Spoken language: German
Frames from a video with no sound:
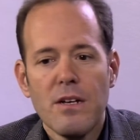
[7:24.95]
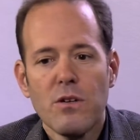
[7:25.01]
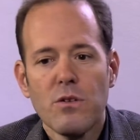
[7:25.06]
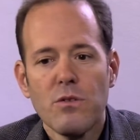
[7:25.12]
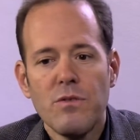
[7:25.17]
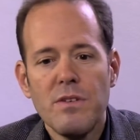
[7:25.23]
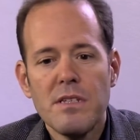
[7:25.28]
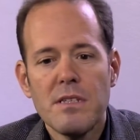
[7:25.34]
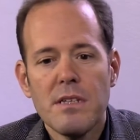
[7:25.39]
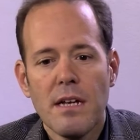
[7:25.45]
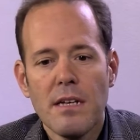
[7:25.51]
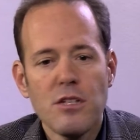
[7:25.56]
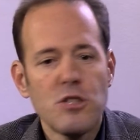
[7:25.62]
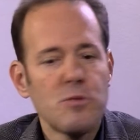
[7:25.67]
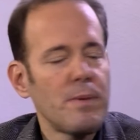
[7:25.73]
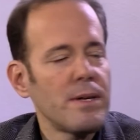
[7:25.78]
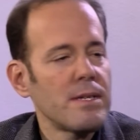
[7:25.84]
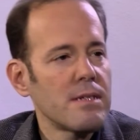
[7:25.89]
Und wir sind alle
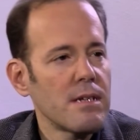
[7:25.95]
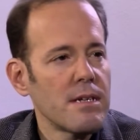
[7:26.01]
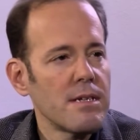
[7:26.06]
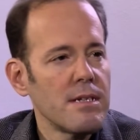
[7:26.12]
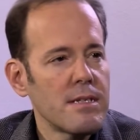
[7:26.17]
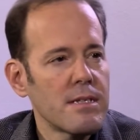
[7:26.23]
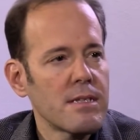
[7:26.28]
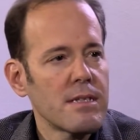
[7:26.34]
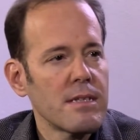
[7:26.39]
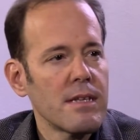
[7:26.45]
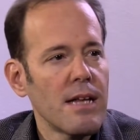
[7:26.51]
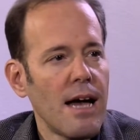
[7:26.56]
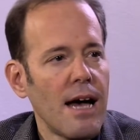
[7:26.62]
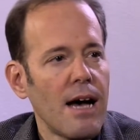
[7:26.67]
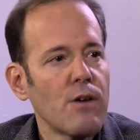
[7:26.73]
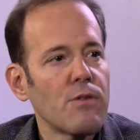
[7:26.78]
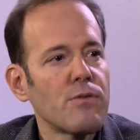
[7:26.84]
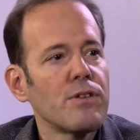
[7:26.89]
Spezialisten
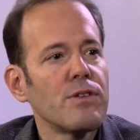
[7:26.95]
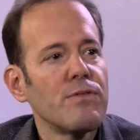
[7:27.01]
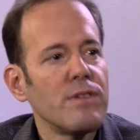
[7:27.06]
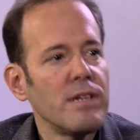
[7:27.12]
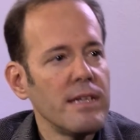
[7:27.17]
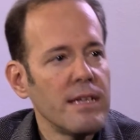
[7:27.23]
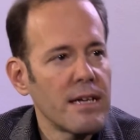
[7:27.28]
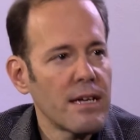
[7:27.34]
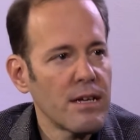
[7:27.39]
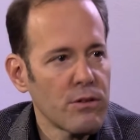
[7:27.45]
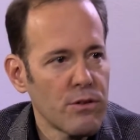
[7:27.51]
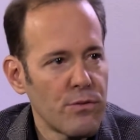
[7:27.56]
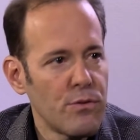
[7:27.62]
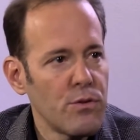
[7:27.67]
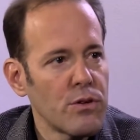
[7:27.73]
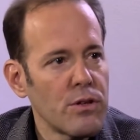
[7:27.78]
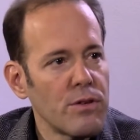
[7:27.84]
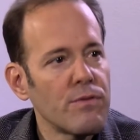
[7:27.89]
auf die Fliege oder
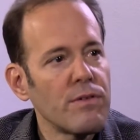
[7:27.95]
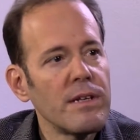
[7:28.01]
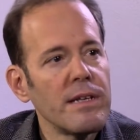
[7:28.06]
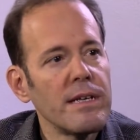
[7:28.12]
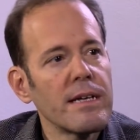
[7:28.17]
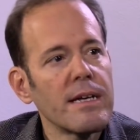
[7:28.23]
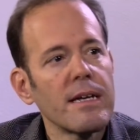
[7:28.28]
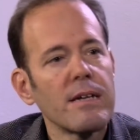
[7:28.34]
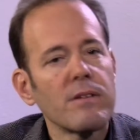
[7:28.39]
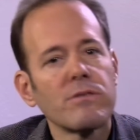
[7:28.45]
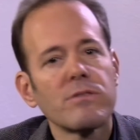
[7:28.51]
für die Fliege.